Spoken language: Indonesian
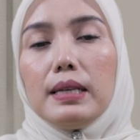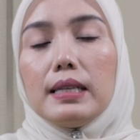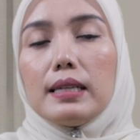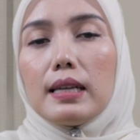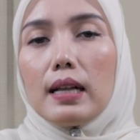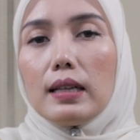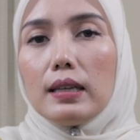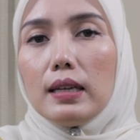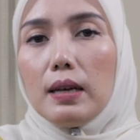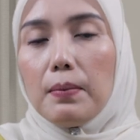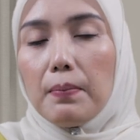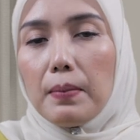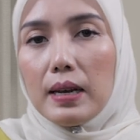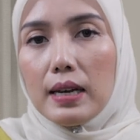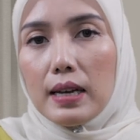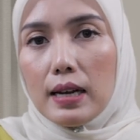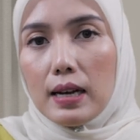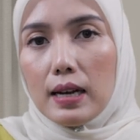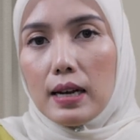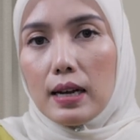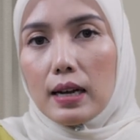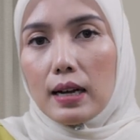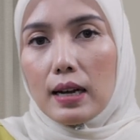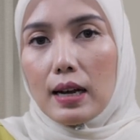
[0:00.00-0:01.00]
Misalnya
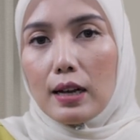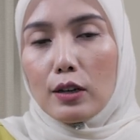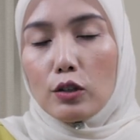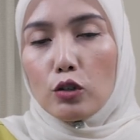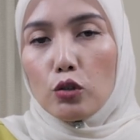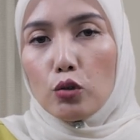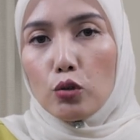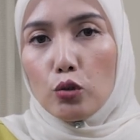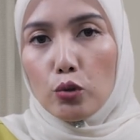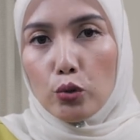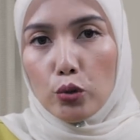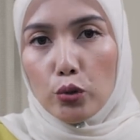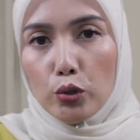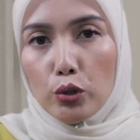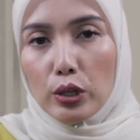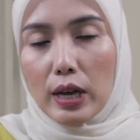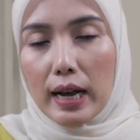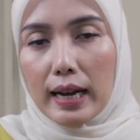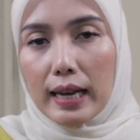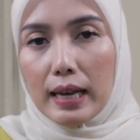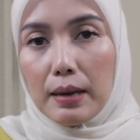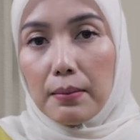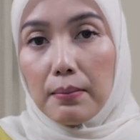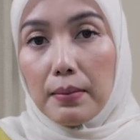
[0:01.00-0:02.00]
pada kasus
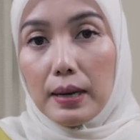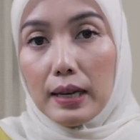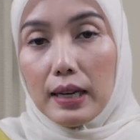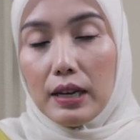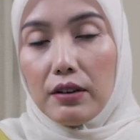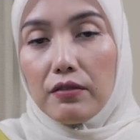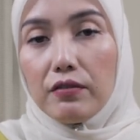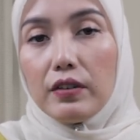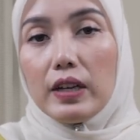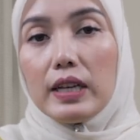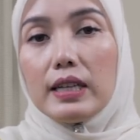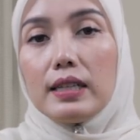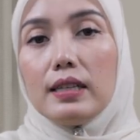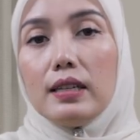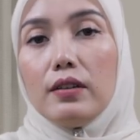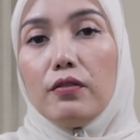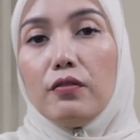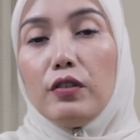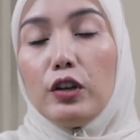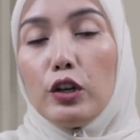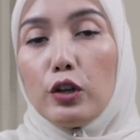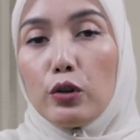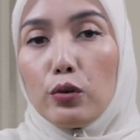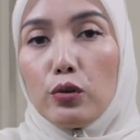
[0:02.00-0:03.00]
akibat
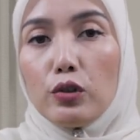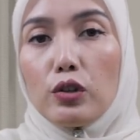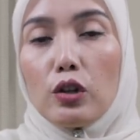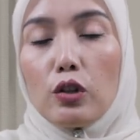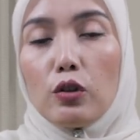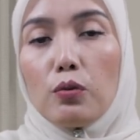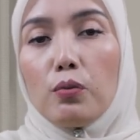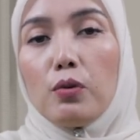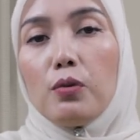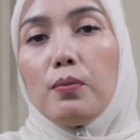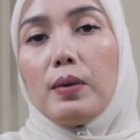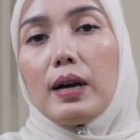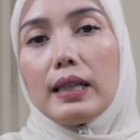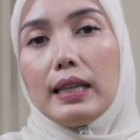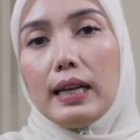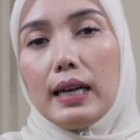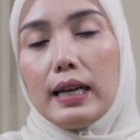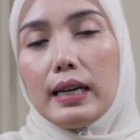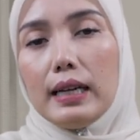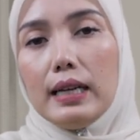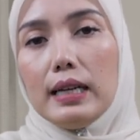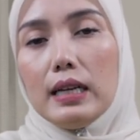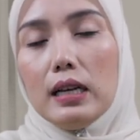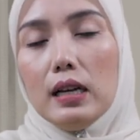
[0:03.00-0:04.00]
infeksi virus ataupun
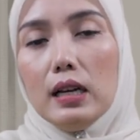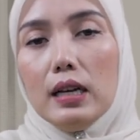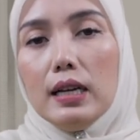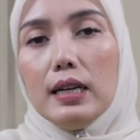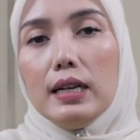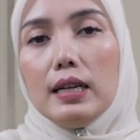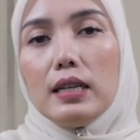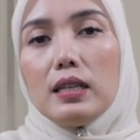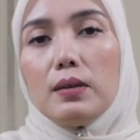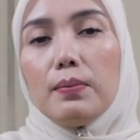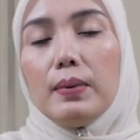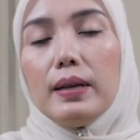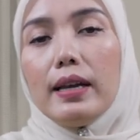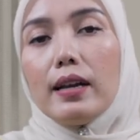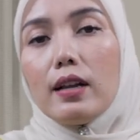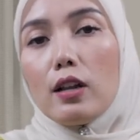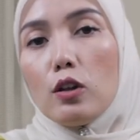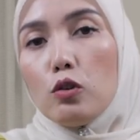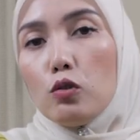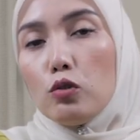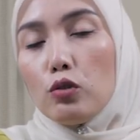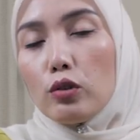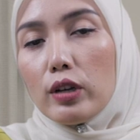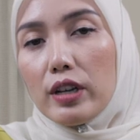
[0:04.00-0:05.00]
bakteri. Sebenarnya
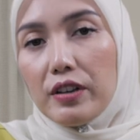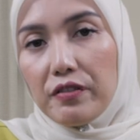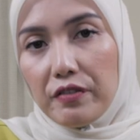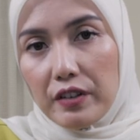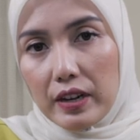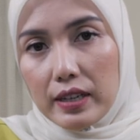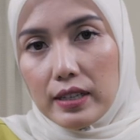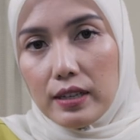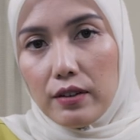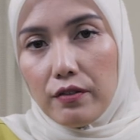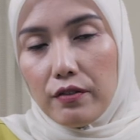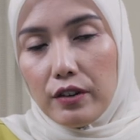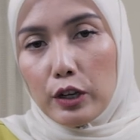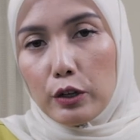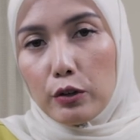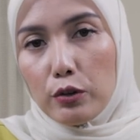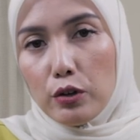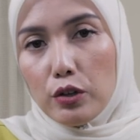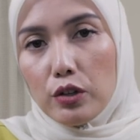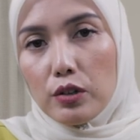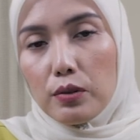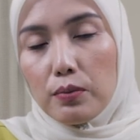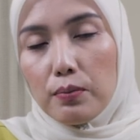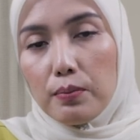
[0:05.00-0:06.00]
kalau untuk infeksi
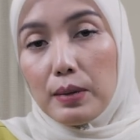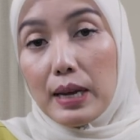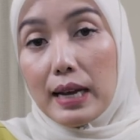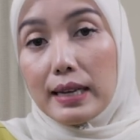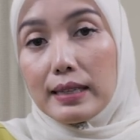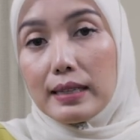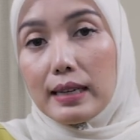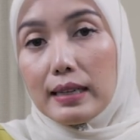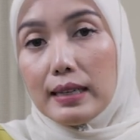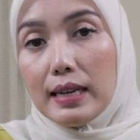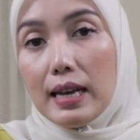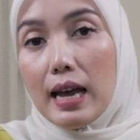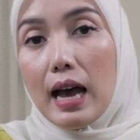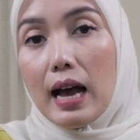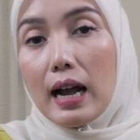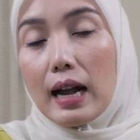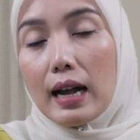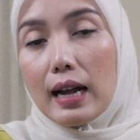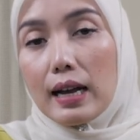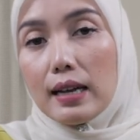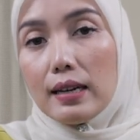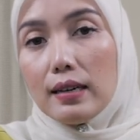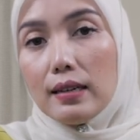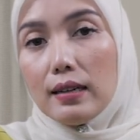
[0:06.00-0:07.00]
virus biasanya
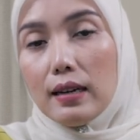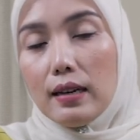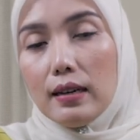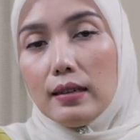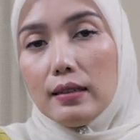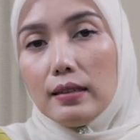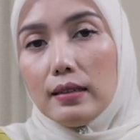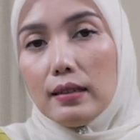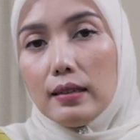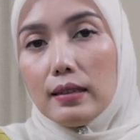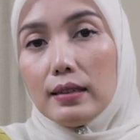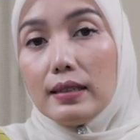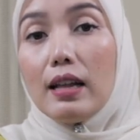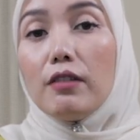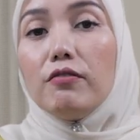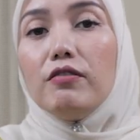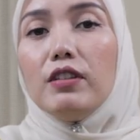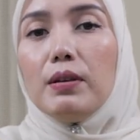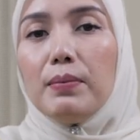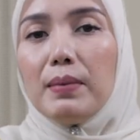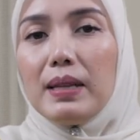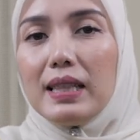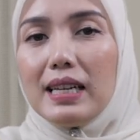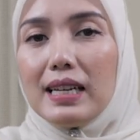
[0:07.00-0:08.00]
akan uh, eh,
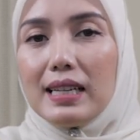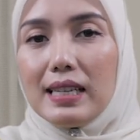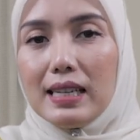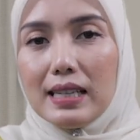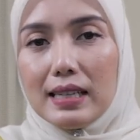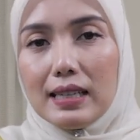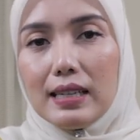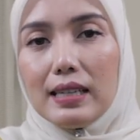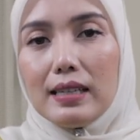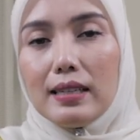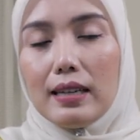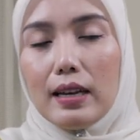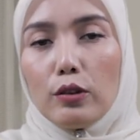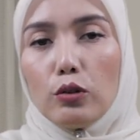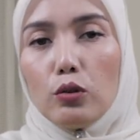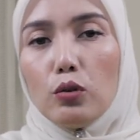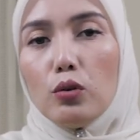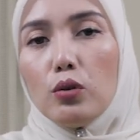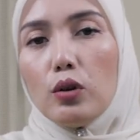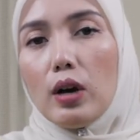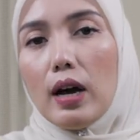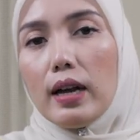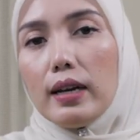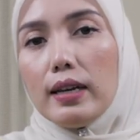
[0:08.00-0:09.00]
self limiting disease
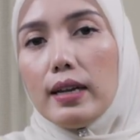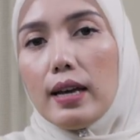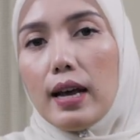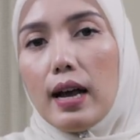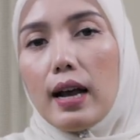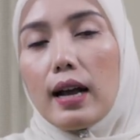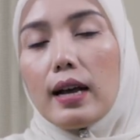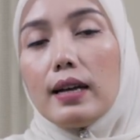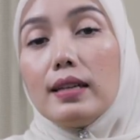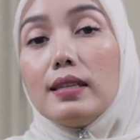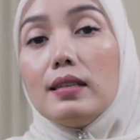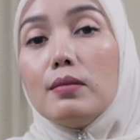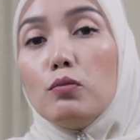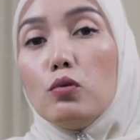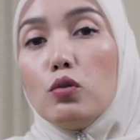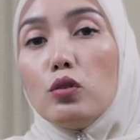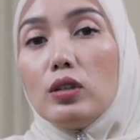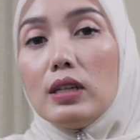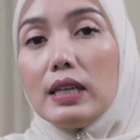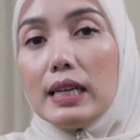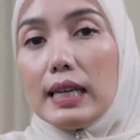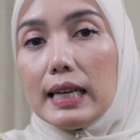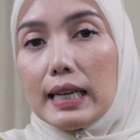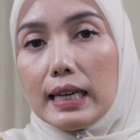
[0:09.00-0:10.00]
yaitu dia akan sembuh
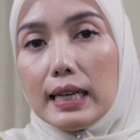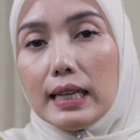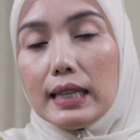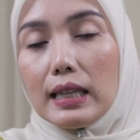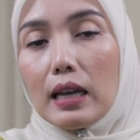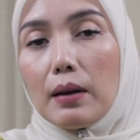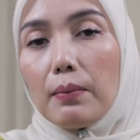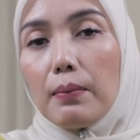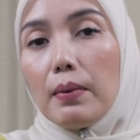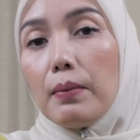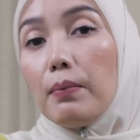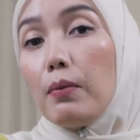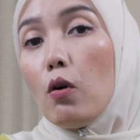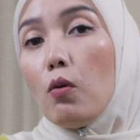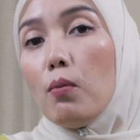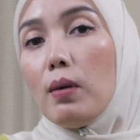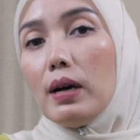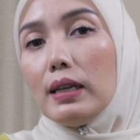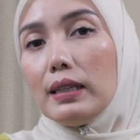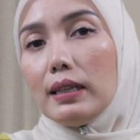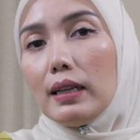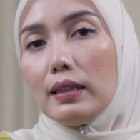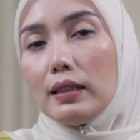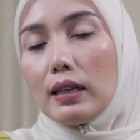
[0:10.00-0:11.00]
sendiri tanpa
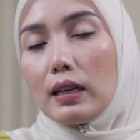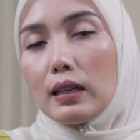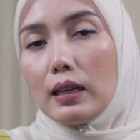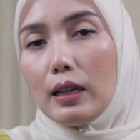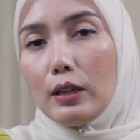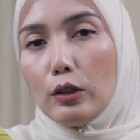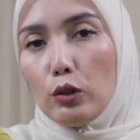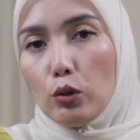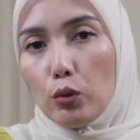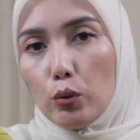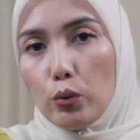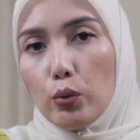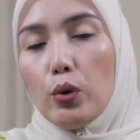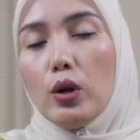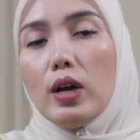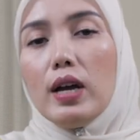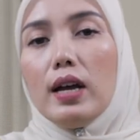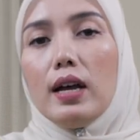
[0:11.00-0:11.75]
pengobatan tertentu